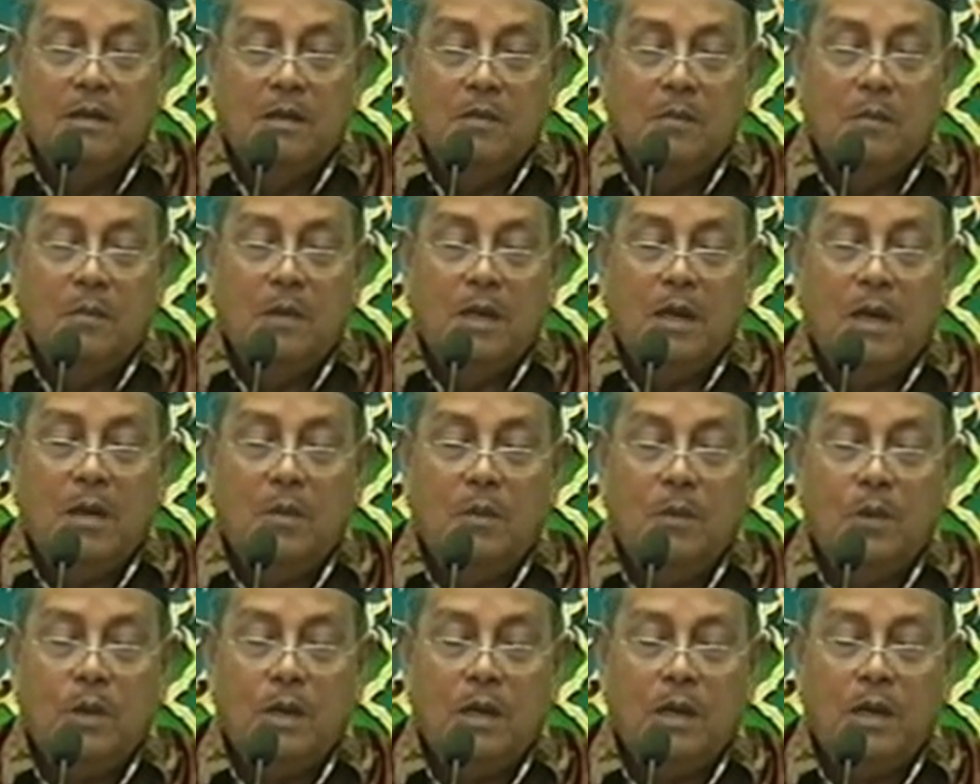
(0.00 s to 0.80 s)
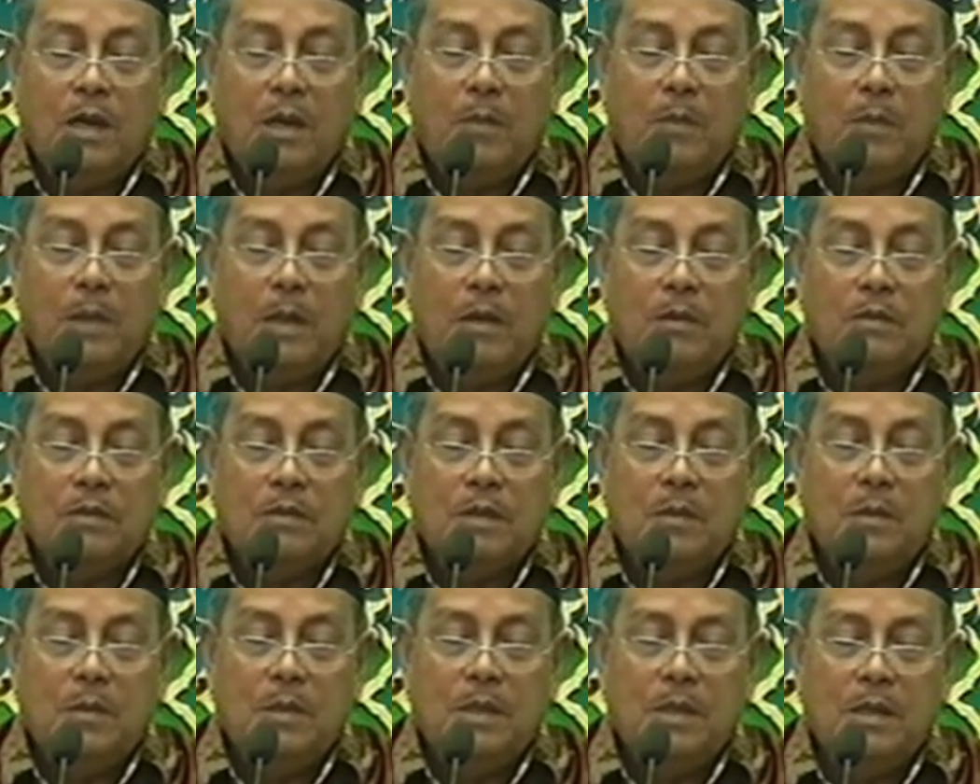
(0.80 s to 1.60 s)
Mana mungkin ngapalo
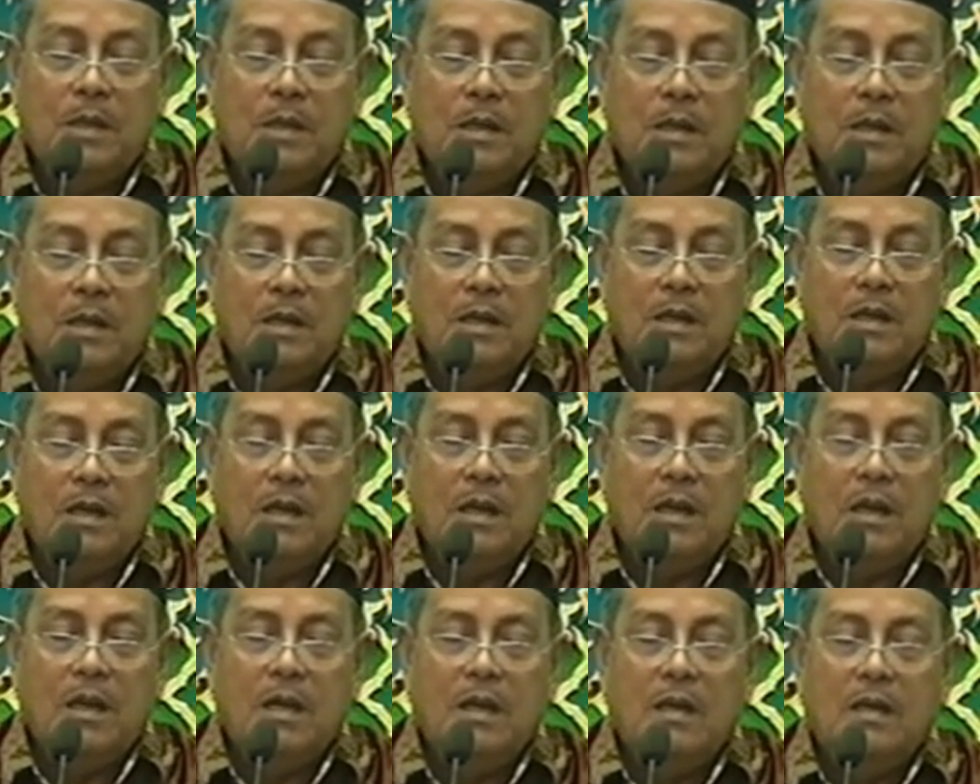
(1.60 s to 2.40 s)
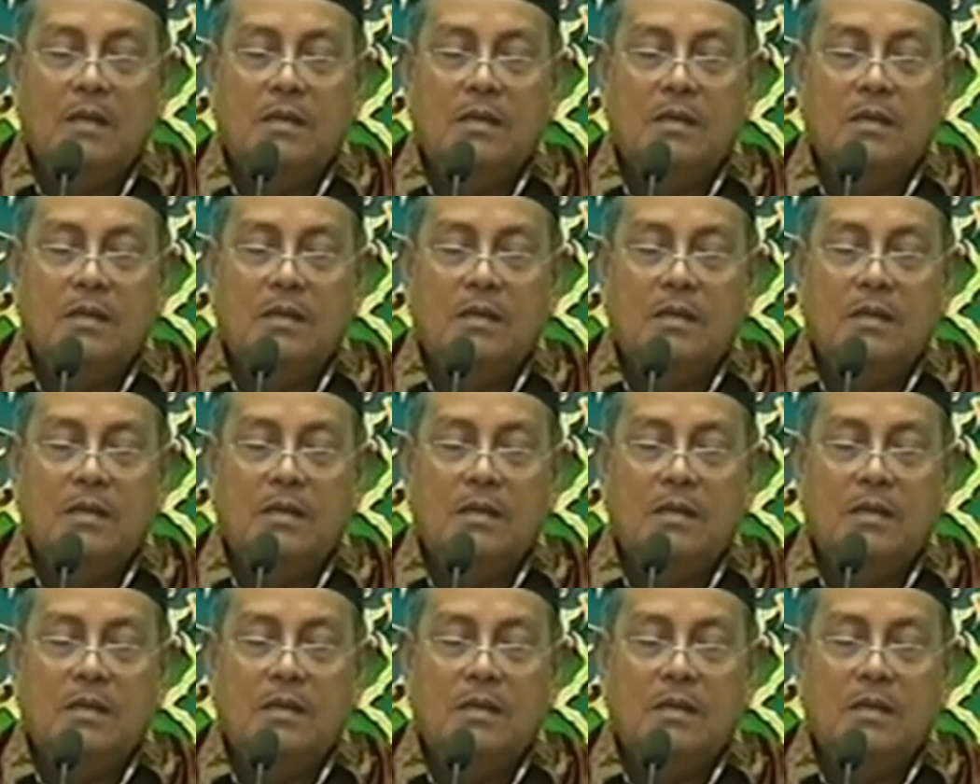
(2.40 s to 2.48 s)
sampean ake ah